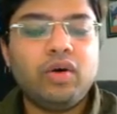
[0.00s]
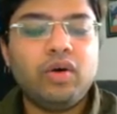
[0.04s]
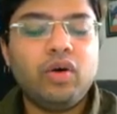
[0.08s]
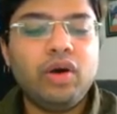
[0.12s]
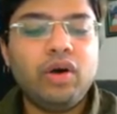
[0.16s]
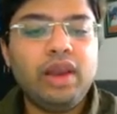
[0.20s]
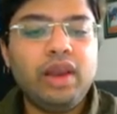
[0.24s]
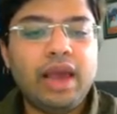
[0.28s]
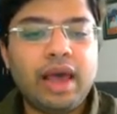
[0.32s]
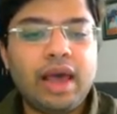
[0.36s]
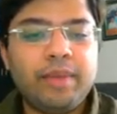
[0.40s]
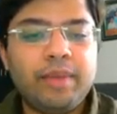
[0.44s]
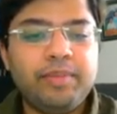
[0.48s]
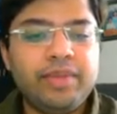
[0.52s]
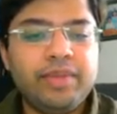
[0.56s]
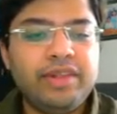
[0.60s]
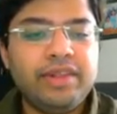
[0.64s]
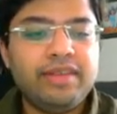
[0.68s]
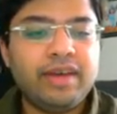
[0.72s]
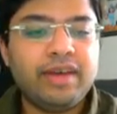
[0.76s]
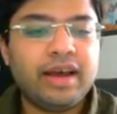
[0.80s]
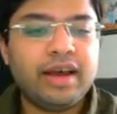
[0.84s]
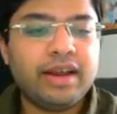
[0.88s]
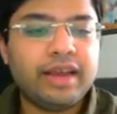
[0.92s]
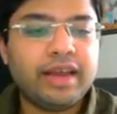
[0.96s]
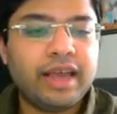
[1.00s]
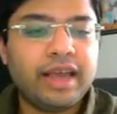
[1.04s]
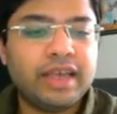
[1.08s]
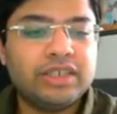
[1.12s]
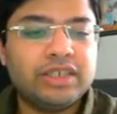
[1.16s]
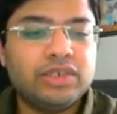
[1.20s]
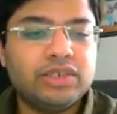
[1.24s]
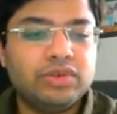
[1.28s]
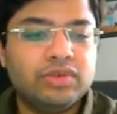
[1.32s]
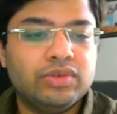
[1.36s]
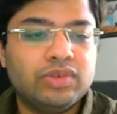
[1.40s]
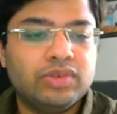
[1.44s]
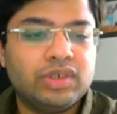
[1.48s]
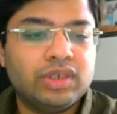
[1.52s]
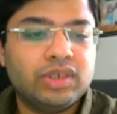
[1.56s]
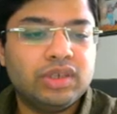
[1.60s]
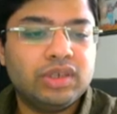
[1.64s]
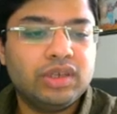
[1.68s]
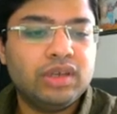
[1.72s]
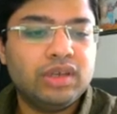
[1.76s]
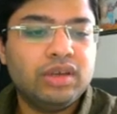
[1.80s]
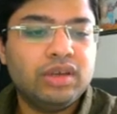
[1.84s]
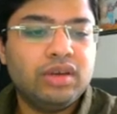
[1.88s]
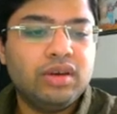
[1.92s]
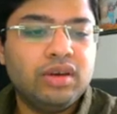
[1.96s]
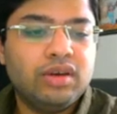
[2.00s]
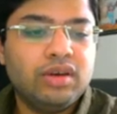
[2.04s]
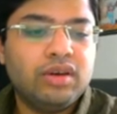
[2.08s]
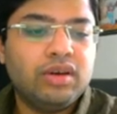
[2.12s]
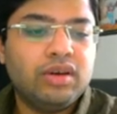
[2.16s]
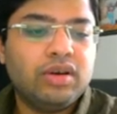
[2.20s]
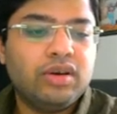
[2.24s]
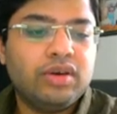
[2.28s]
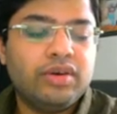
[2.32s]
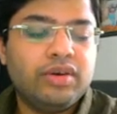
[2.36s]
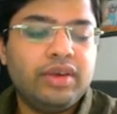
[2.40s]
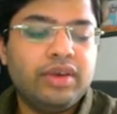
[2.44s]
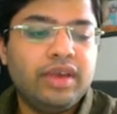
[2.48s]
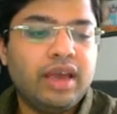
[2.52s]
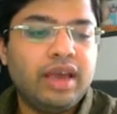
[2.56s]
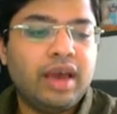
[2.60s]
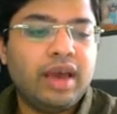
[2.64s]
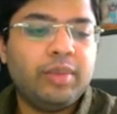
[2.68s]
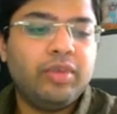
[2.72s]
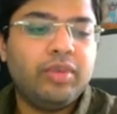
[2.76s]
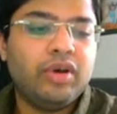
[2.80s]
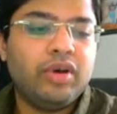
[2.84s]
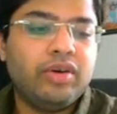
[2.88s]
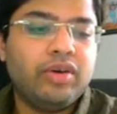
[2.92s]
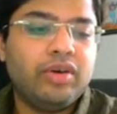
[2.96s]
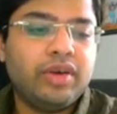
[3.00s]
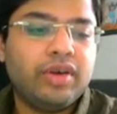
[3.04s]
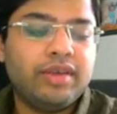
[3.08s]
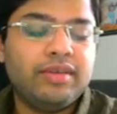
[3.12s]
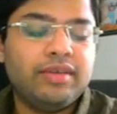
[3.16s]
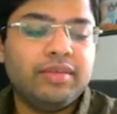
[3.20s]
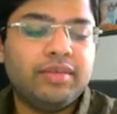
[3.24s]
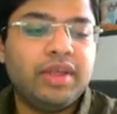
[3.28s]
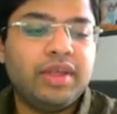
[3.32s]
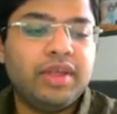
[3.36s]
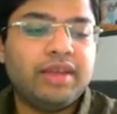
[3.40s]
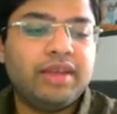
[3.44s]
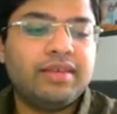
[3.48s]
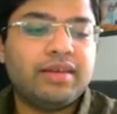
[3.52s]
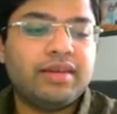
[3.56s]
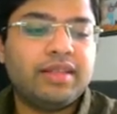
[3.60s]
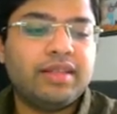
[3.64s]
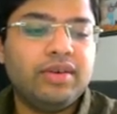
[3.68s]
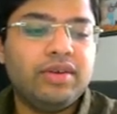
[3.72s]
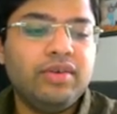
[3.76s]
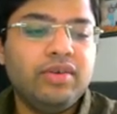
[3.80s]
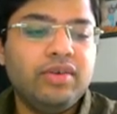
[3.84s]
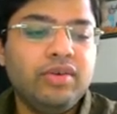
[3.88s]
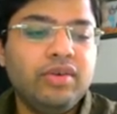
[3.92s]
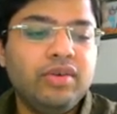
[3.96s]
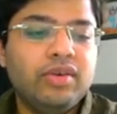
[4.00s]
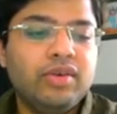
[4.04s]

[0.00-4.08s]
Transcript: ऑल एप्पल्स आर कैश तो ये आप दोनों केसेस में देख सकते हो